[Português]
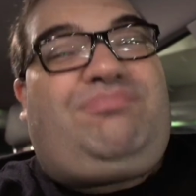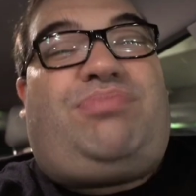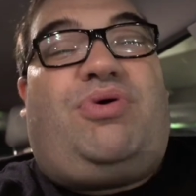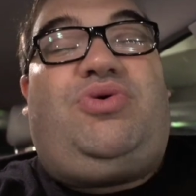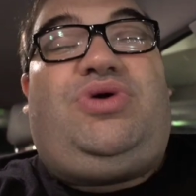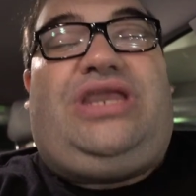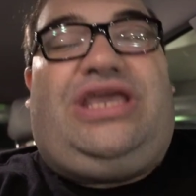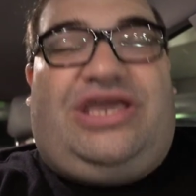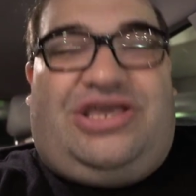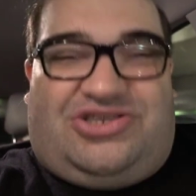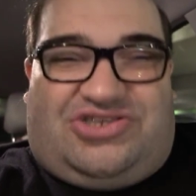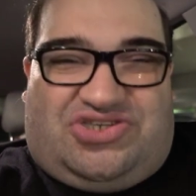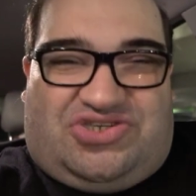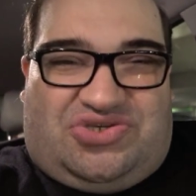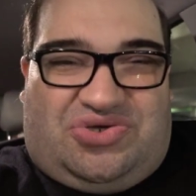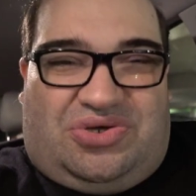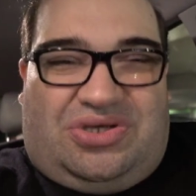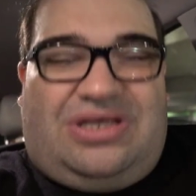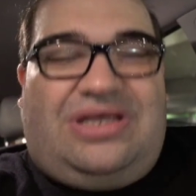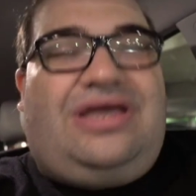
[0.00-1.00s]
Por
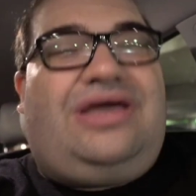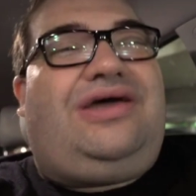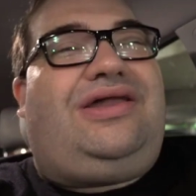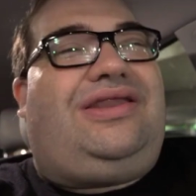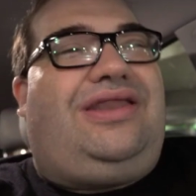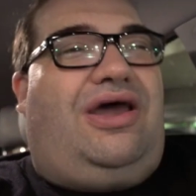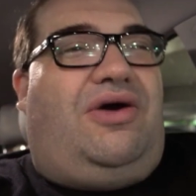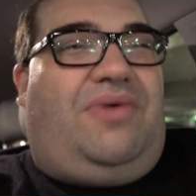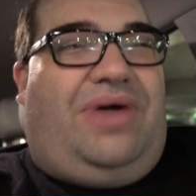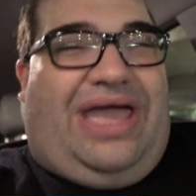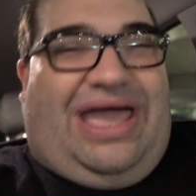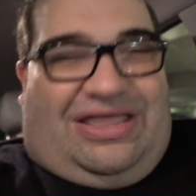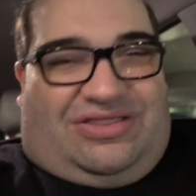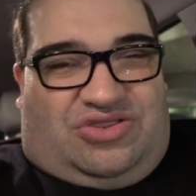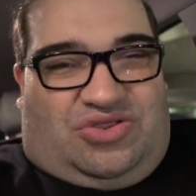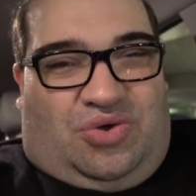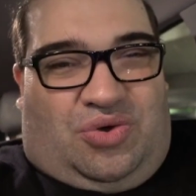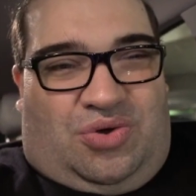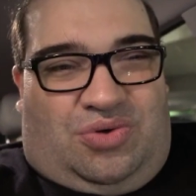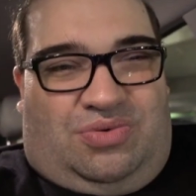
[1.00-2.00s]
isso, não é à
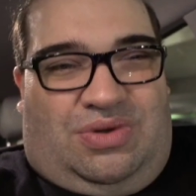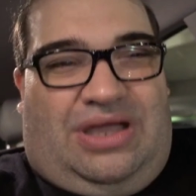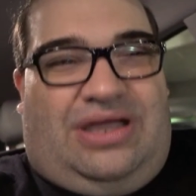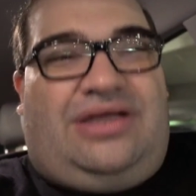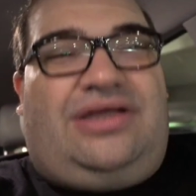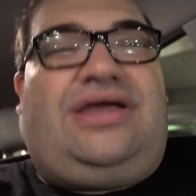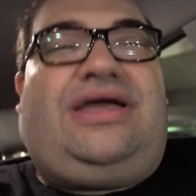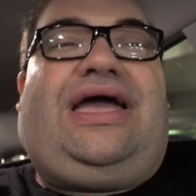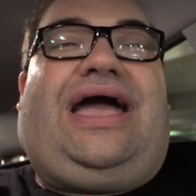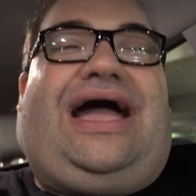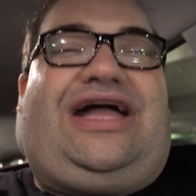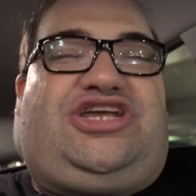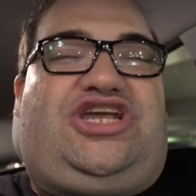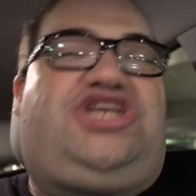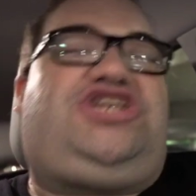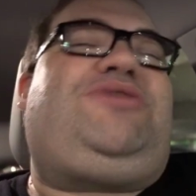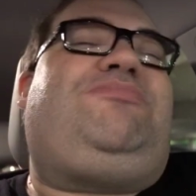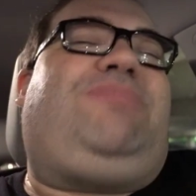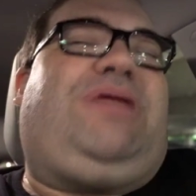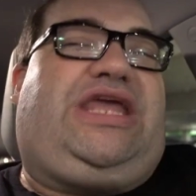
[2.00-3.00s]
toa. A
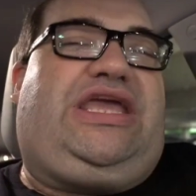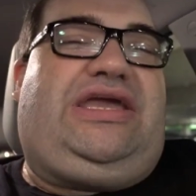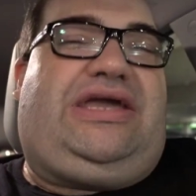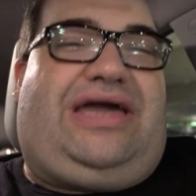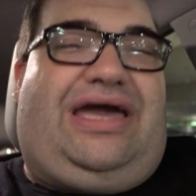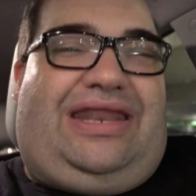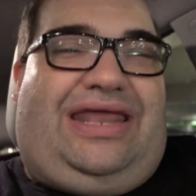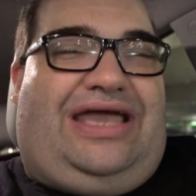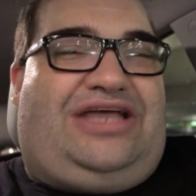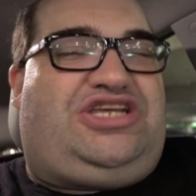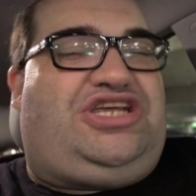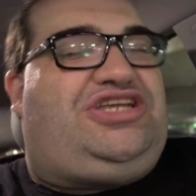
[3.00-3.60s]
gente brinca, né?